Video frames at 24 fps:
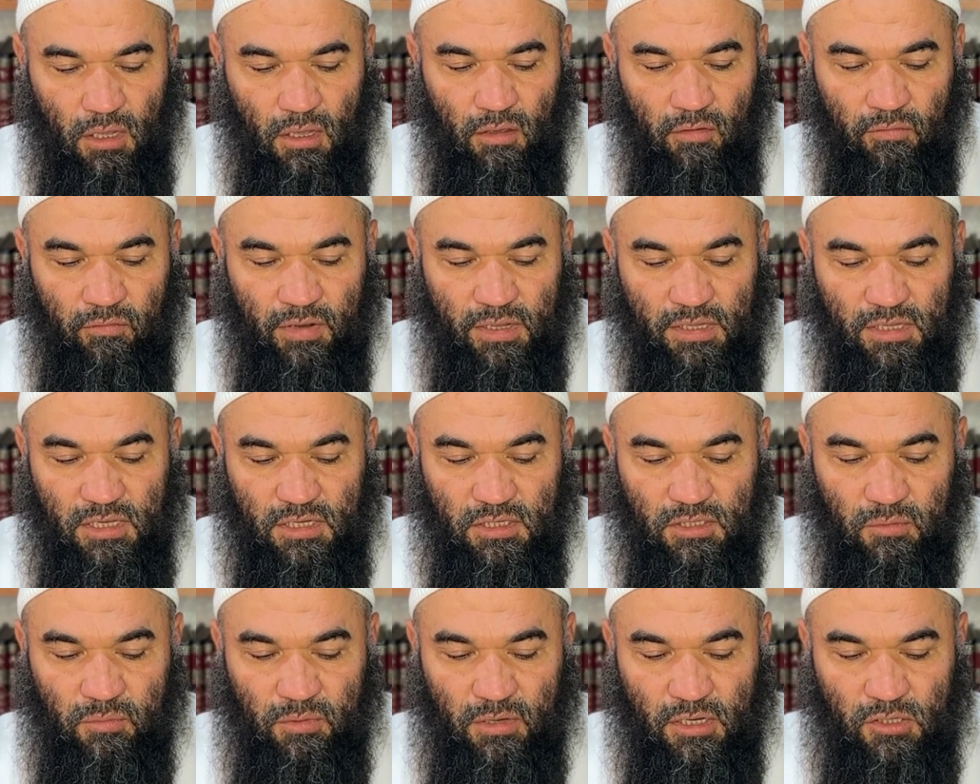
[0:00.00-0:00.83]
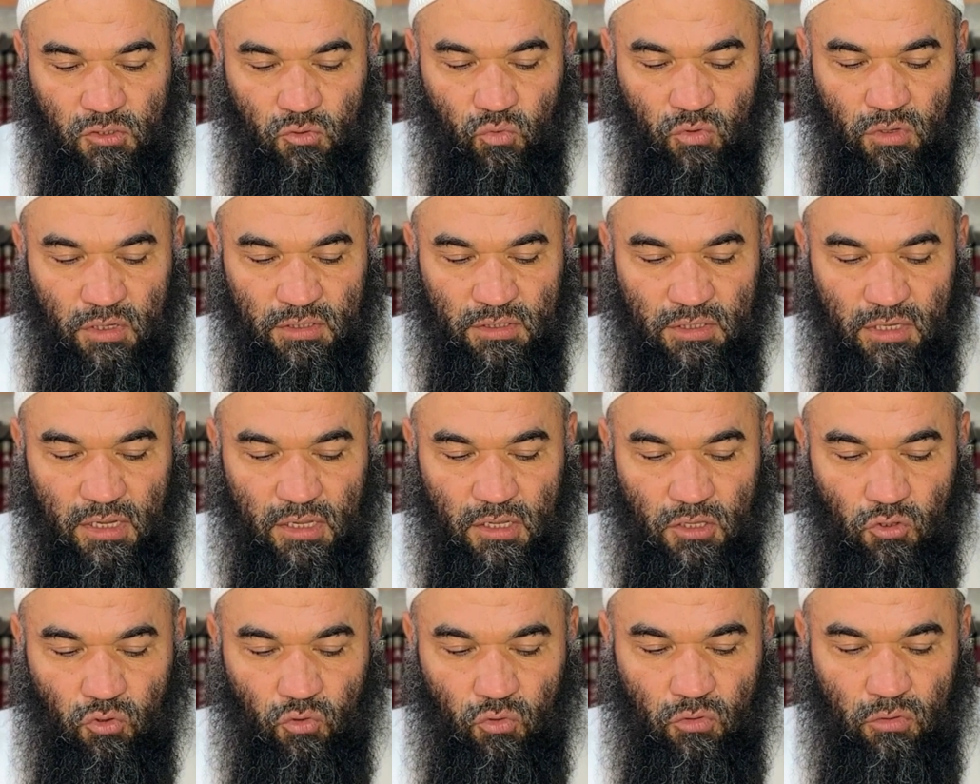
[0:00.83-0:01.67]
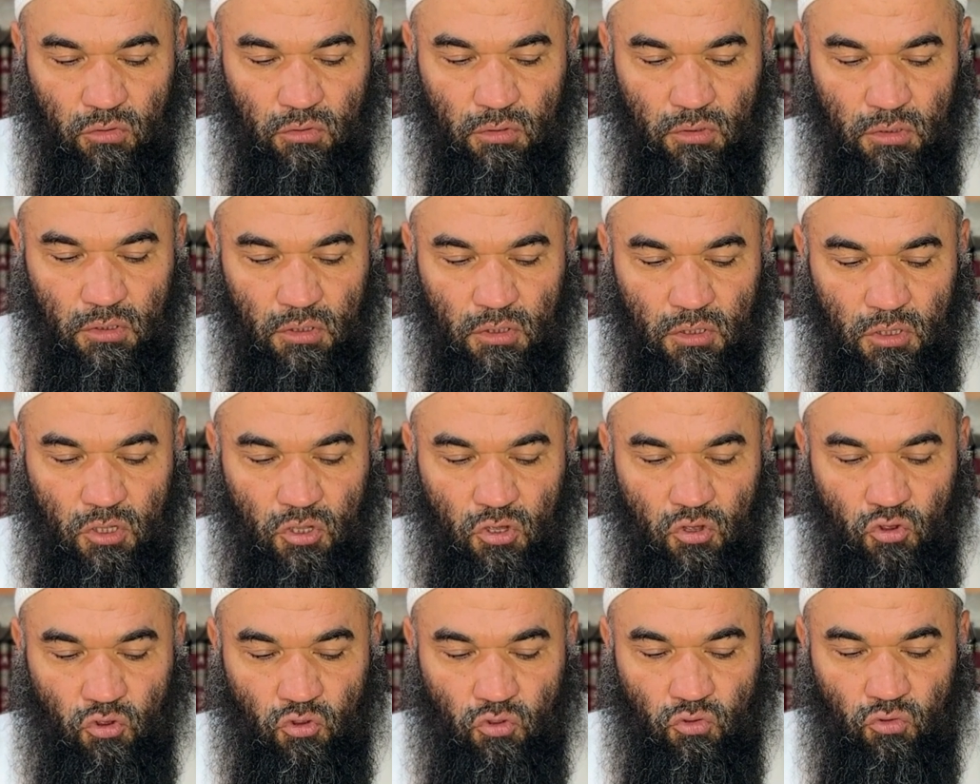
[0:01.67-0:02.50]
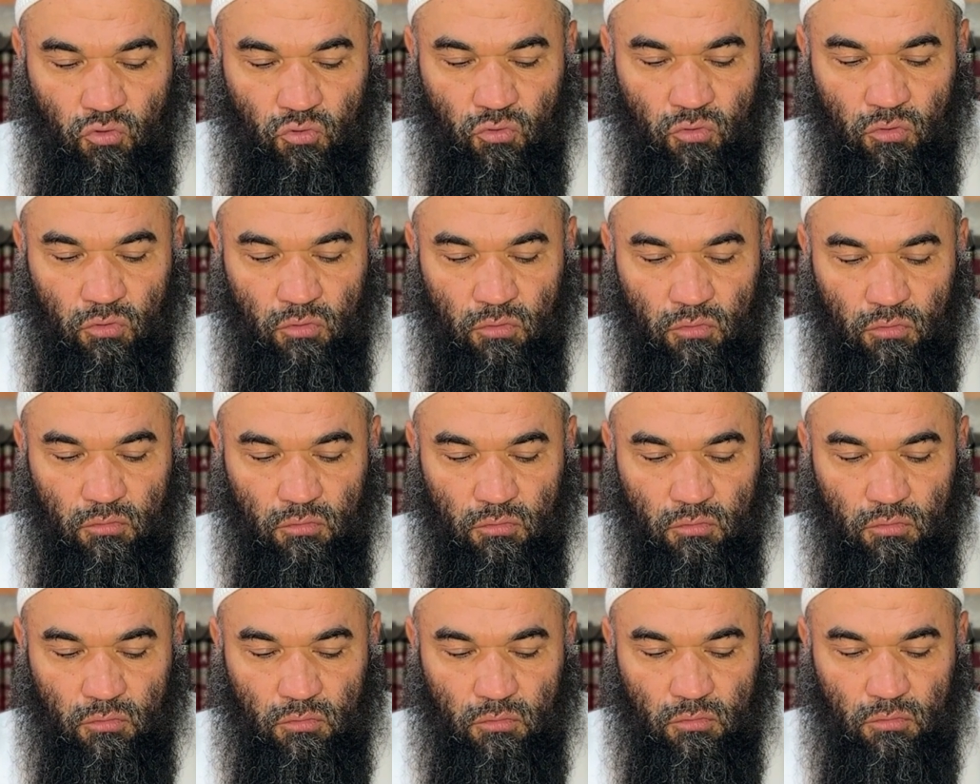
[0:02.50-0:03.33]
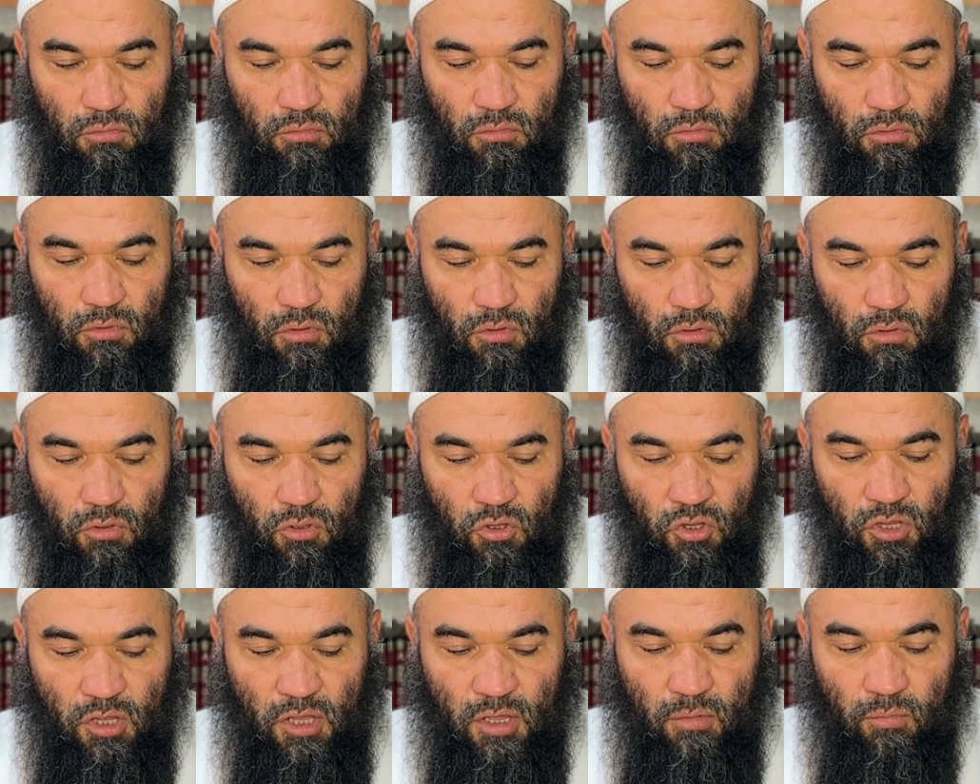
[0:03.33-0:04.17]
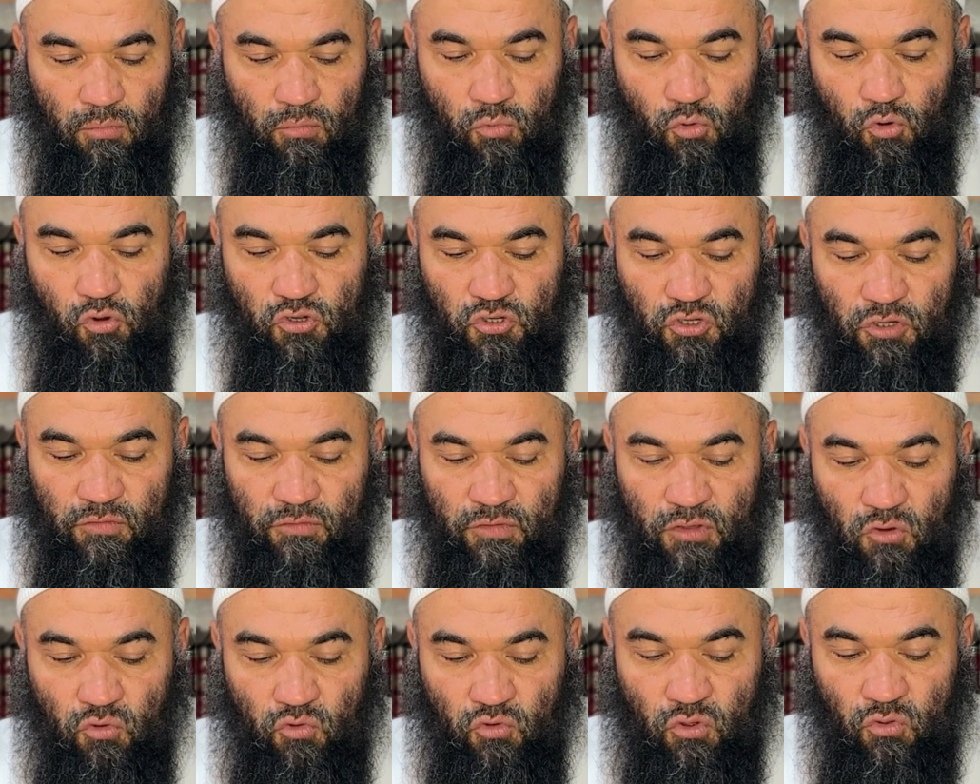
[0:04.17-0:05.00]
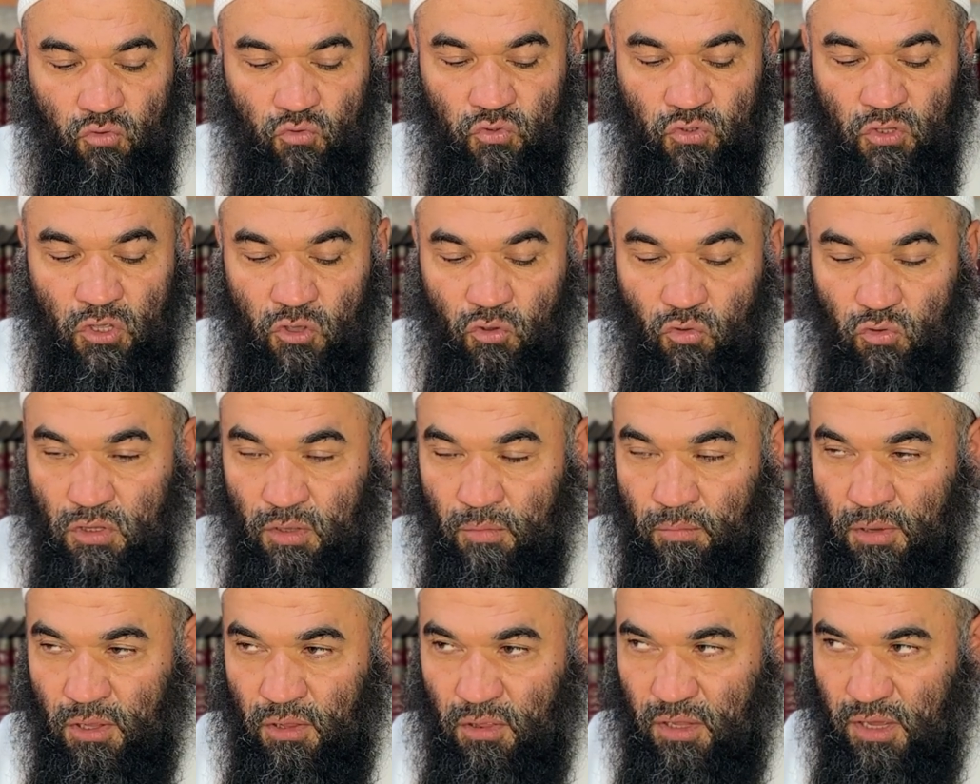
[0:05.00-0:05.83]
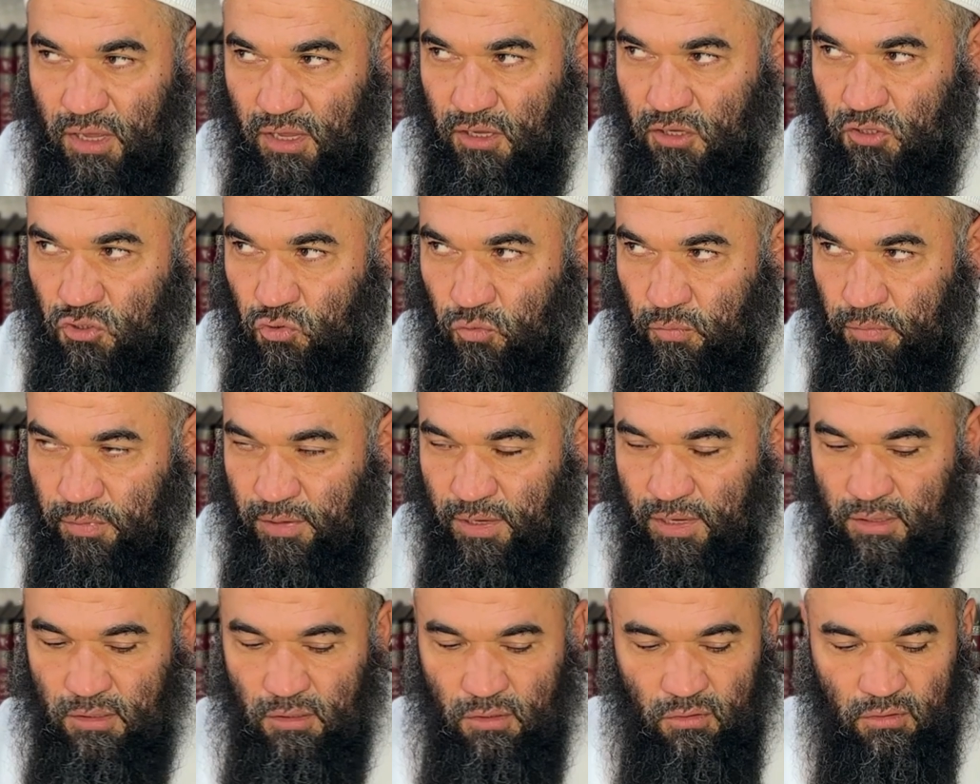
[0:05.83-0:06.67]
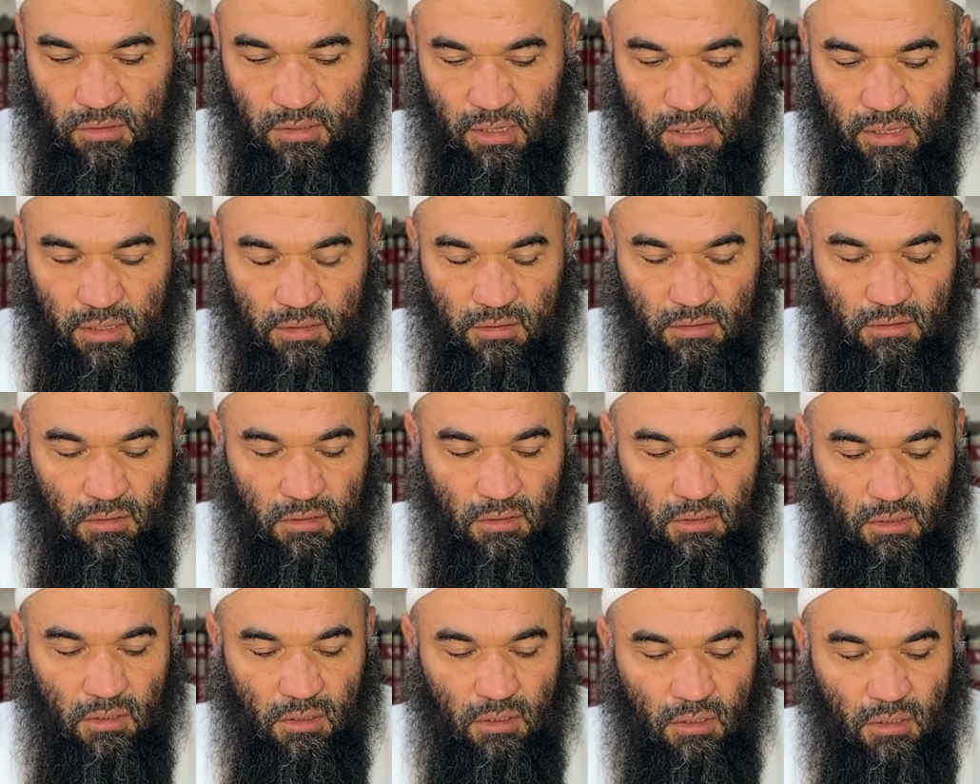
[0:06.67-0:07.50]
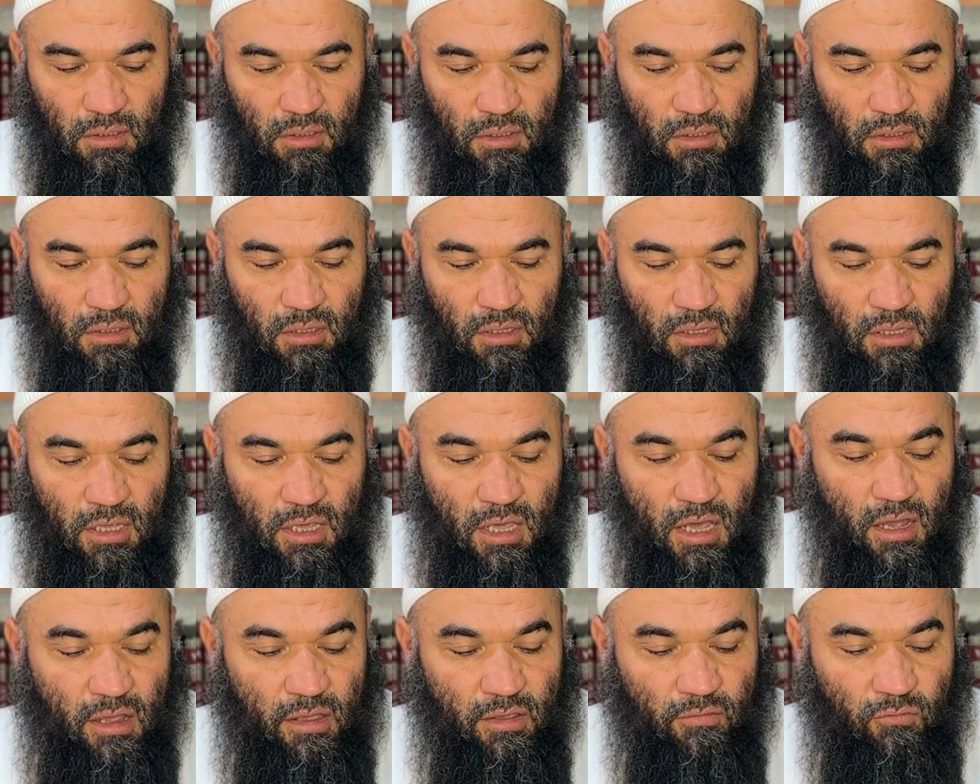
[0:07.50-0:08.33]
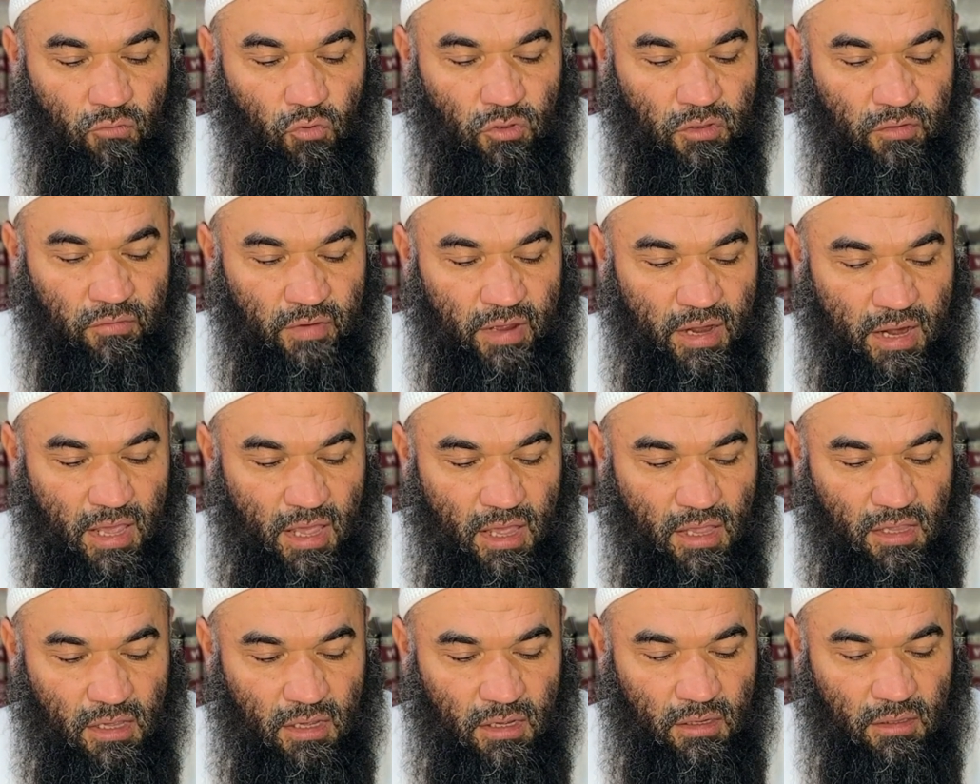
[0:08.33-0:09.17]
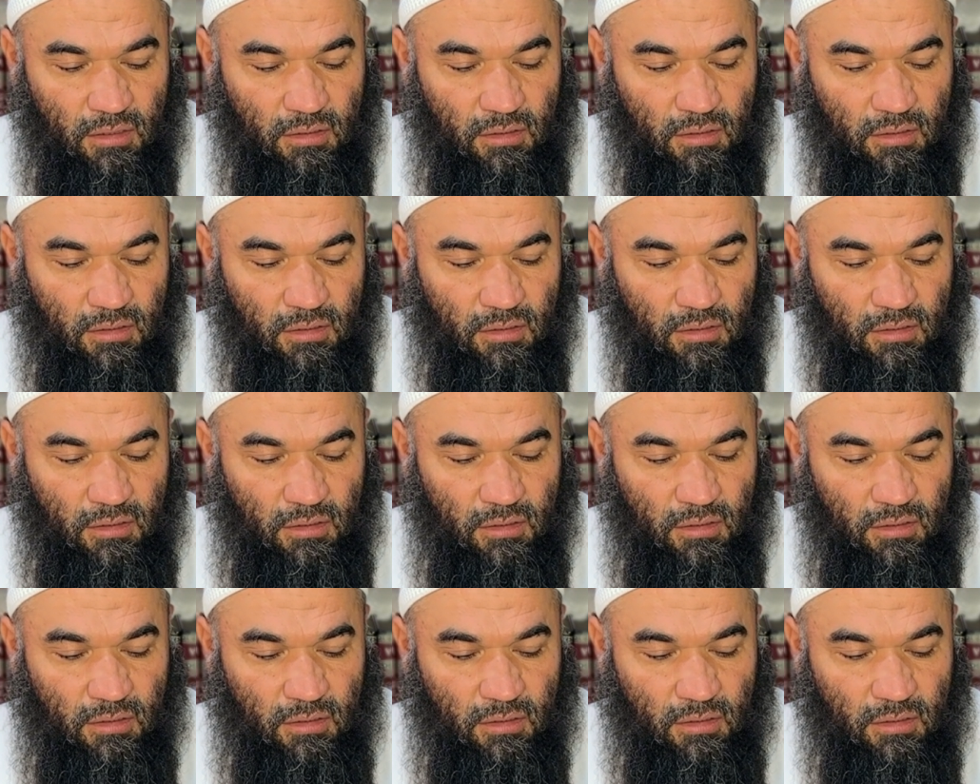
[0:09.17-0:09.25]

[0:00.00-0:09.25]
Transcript: В хадисе, братья, указание то, что чем больше верующий узнает об Аллахе, Субхану Аталя, и о его творениях,